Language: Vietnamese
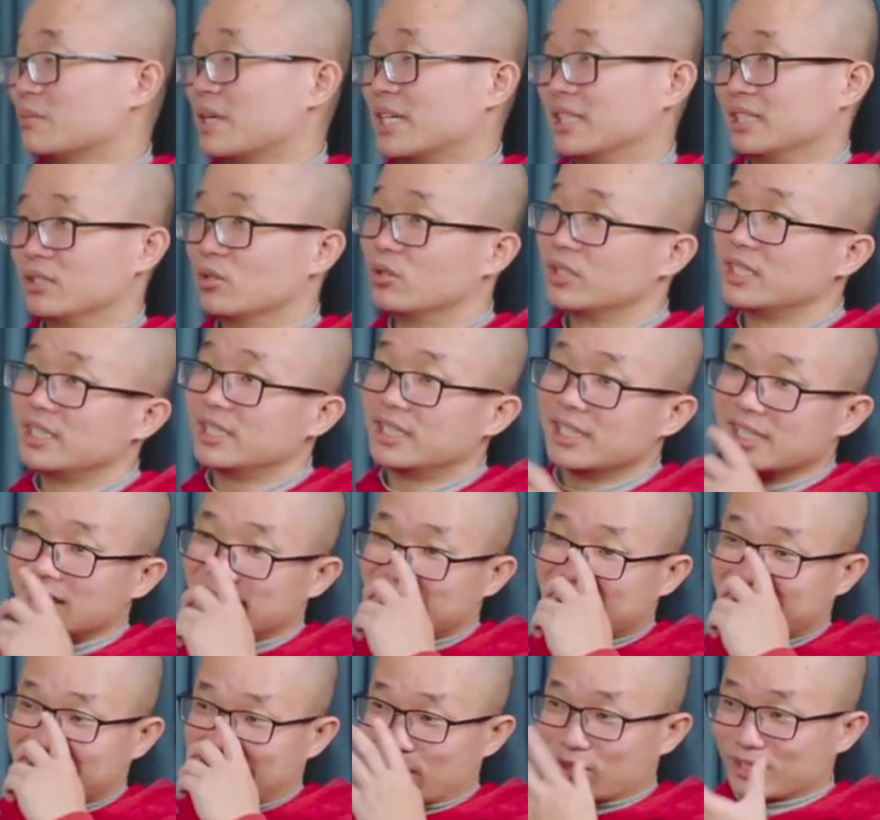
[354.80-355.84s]
thì đôi khi
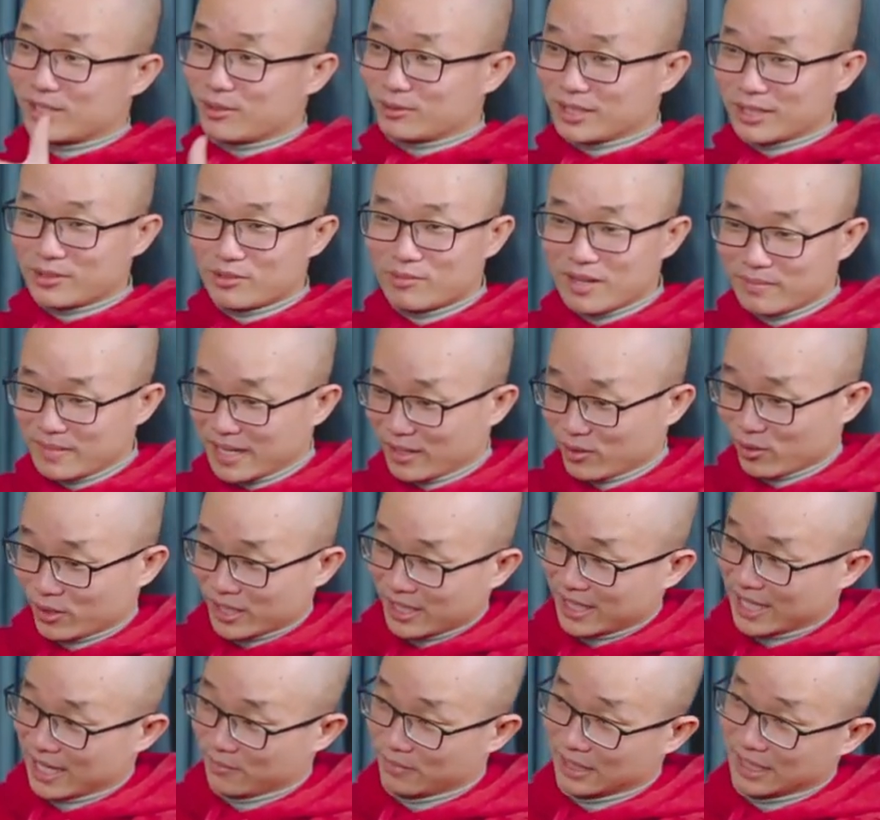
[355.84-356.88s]
cái quan trọng nhất của bạn bè đôi
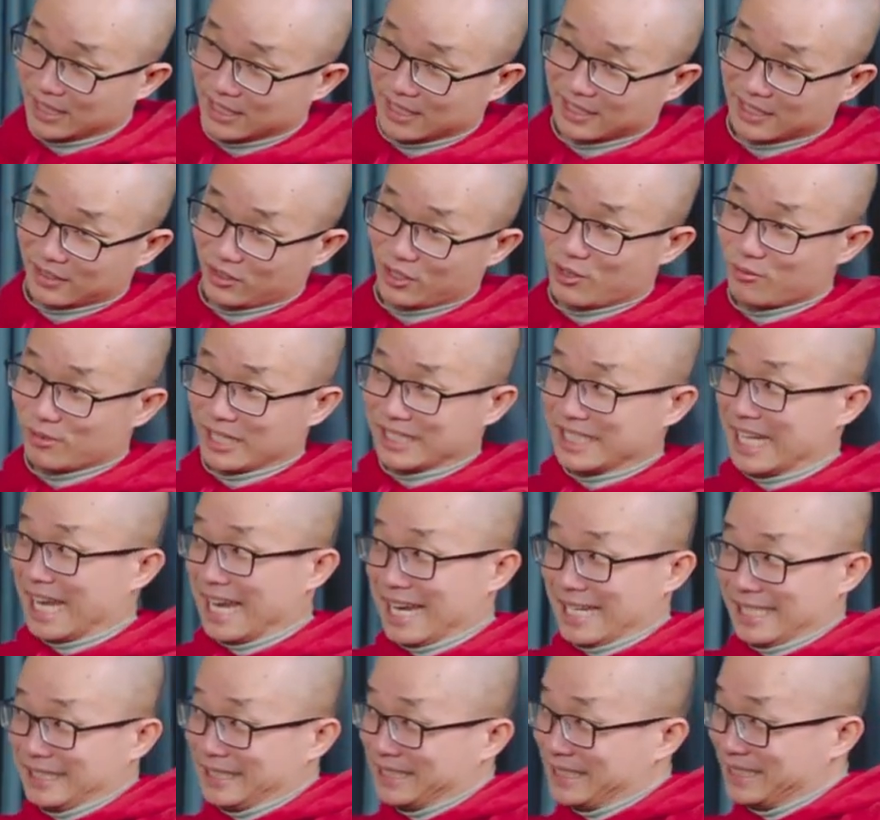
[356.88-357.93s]
khi em nghĩ rằng là nó không đánh
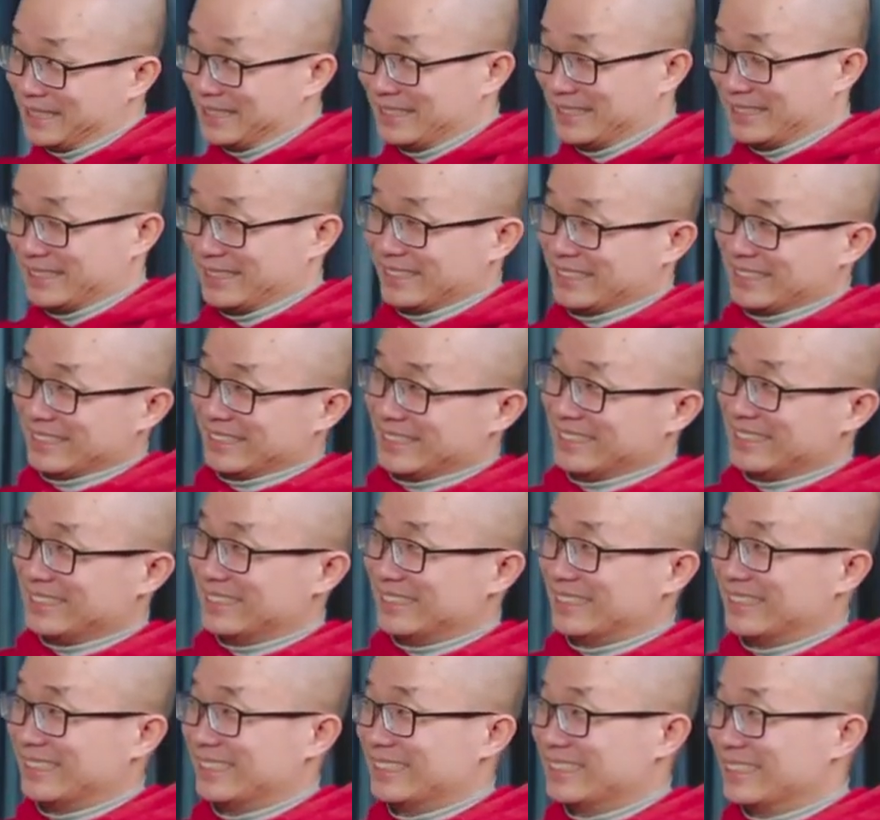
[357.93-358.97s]
giá.
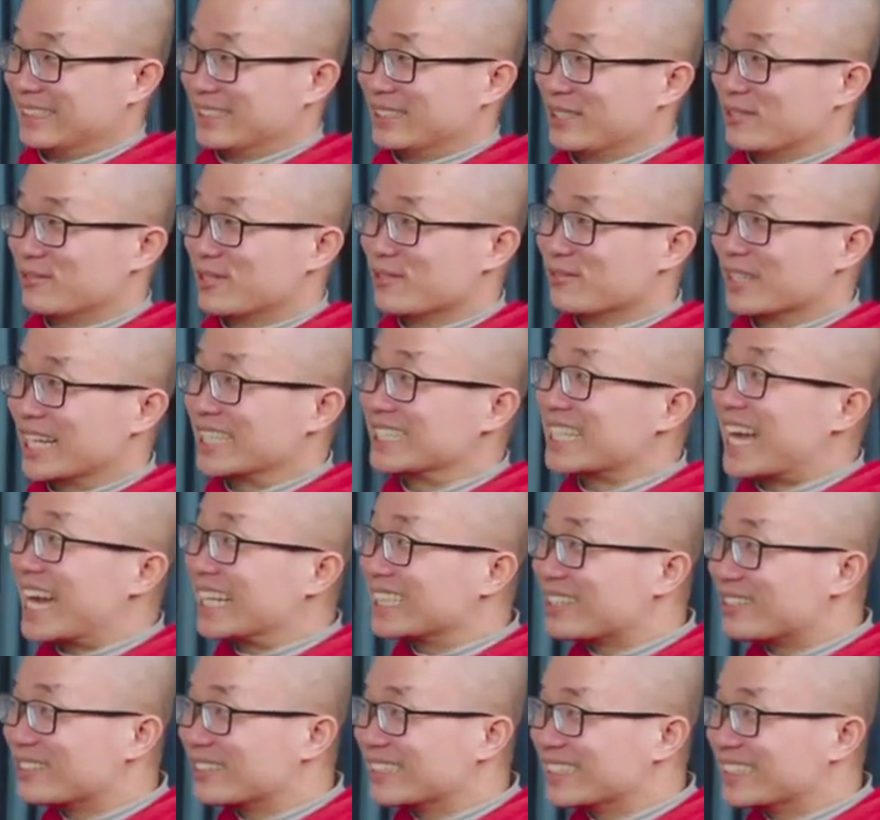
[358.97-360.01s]
Đấy, nó không không đánh giá
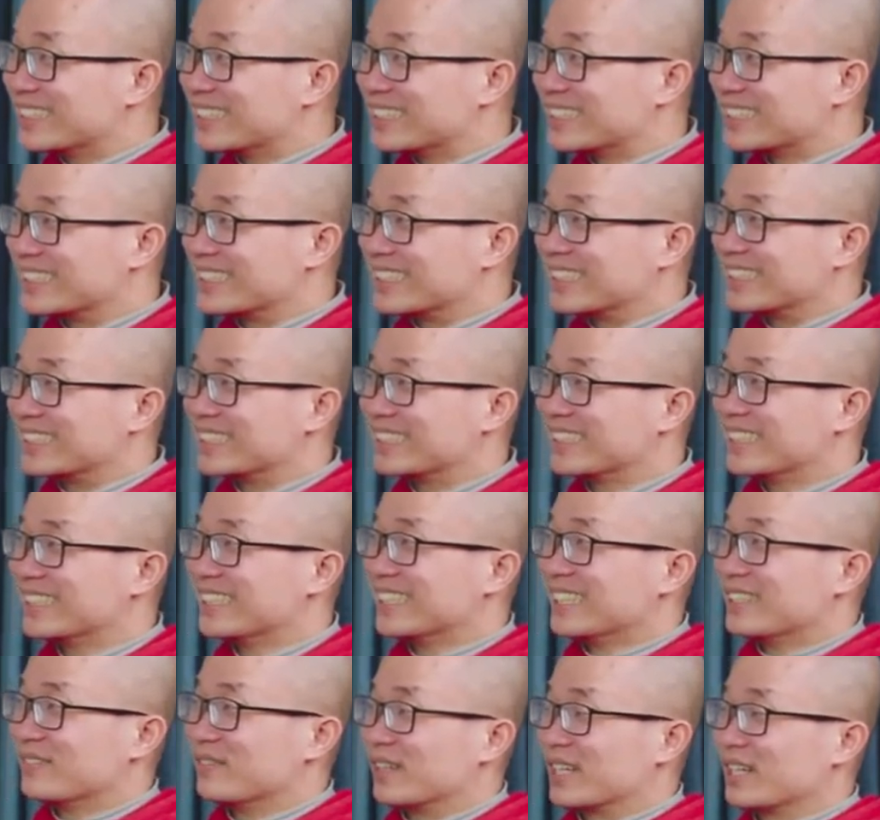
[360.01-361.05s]
nhau đấy. Đấy.
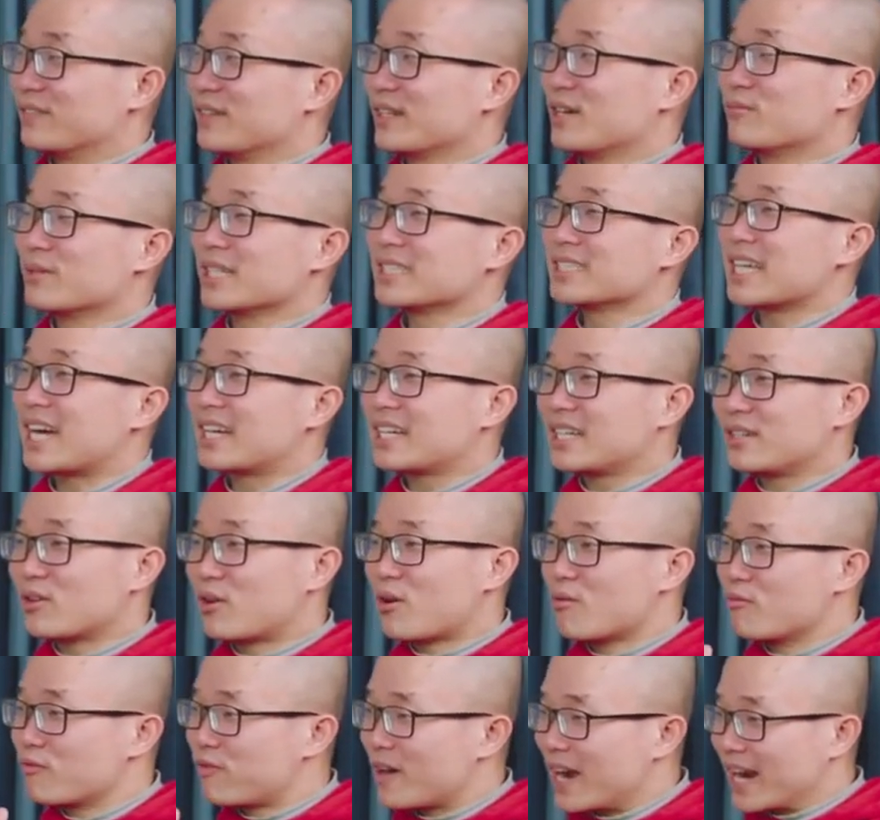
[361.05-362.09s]
Và cái việc không đánh giá này nó
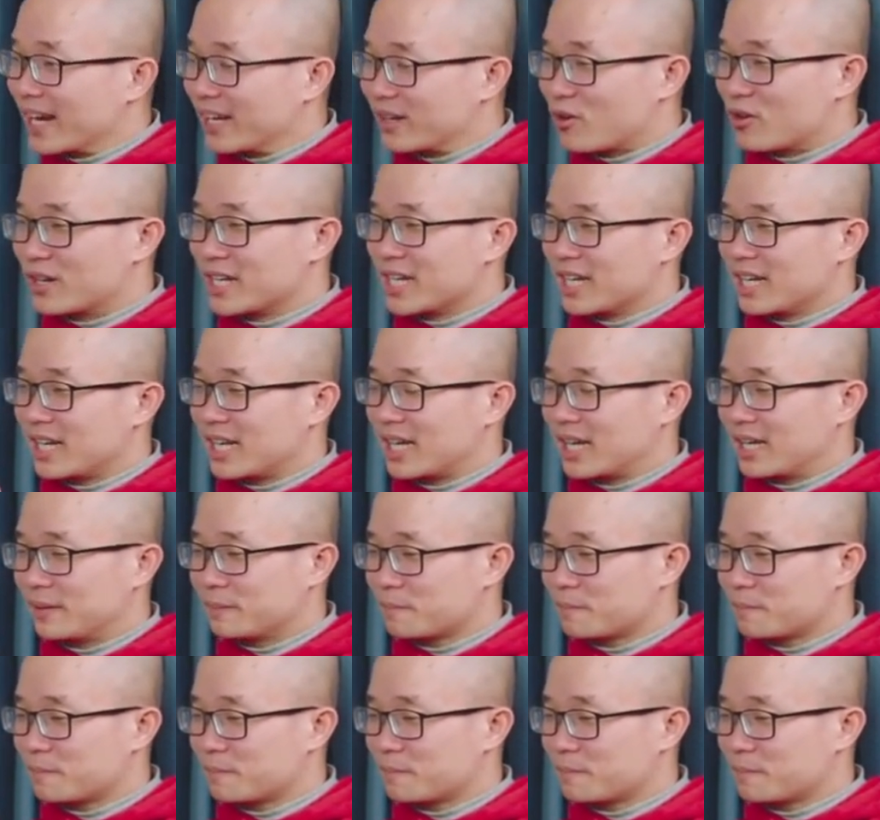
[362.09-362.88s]
không phải có nghĩa là